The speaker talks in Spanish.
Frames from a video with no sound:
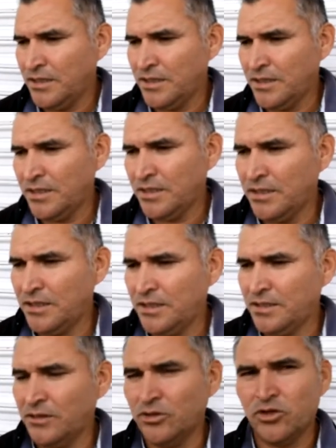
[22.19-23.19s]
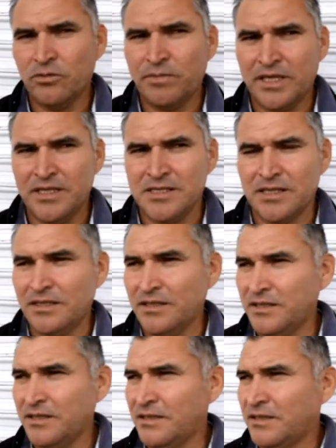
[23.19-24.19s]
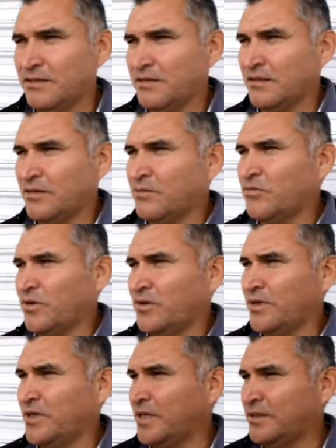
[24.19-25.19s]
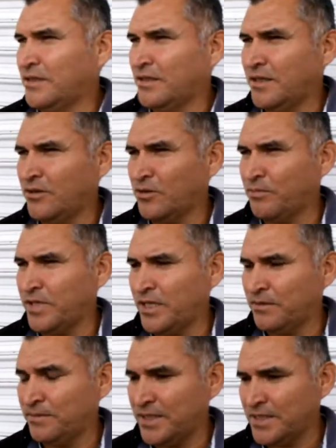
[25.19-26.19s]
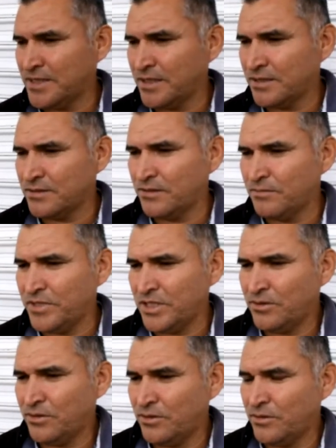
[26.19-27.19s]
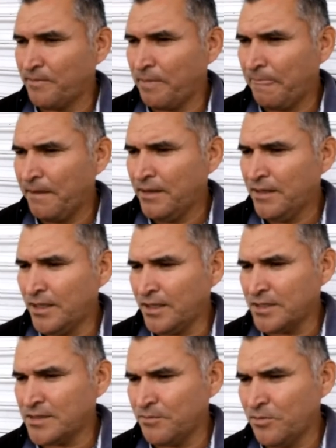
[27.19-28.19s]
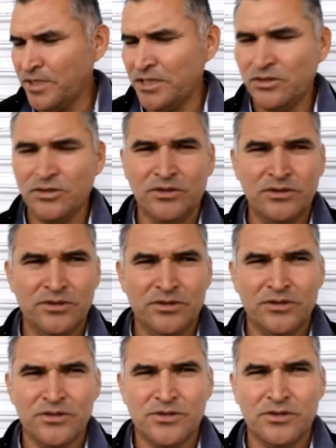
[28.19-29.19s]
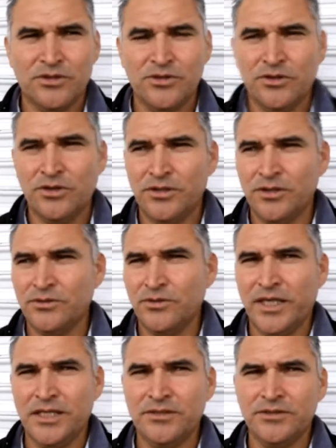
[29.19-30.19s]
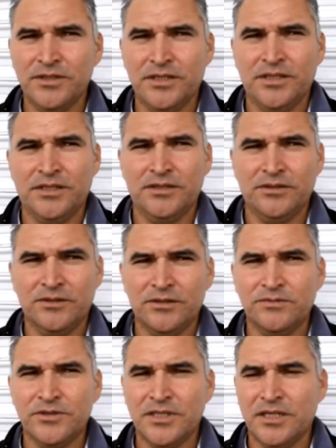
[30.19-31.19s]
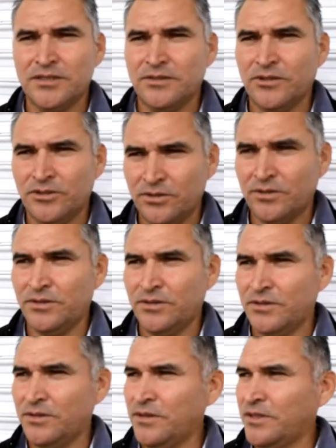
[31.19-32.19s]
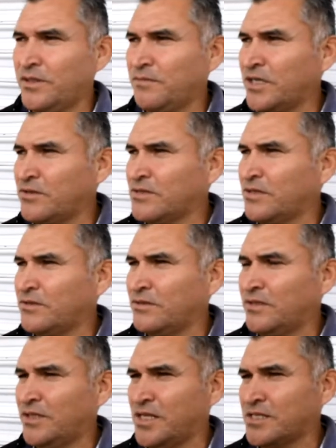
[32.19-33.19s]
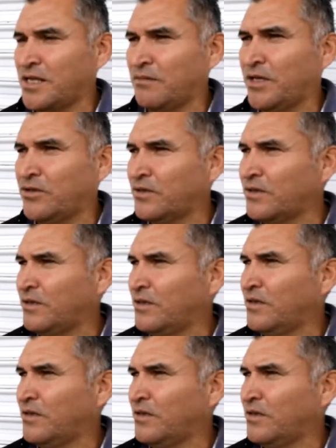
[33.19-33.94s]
eh, de otros países como eh, europeos, parece que son, pero en ese momento yo solo yo de hondureño y otros muchacho, otro hermanos del Salvador,